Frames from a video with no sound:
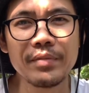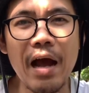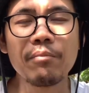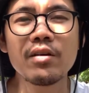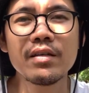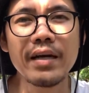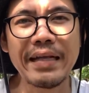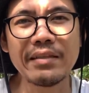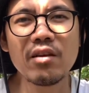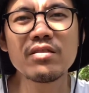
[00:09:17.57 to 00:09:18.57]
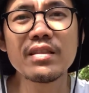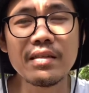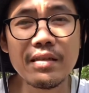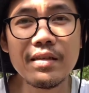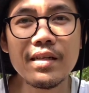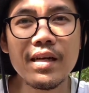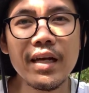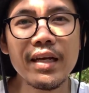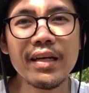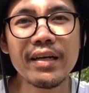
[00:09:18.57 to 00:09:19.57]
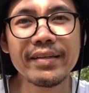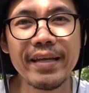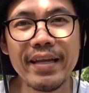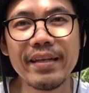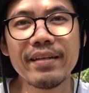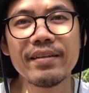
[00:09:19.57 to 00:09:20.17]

ทำก็คืออาจจะต้องซื้อดิน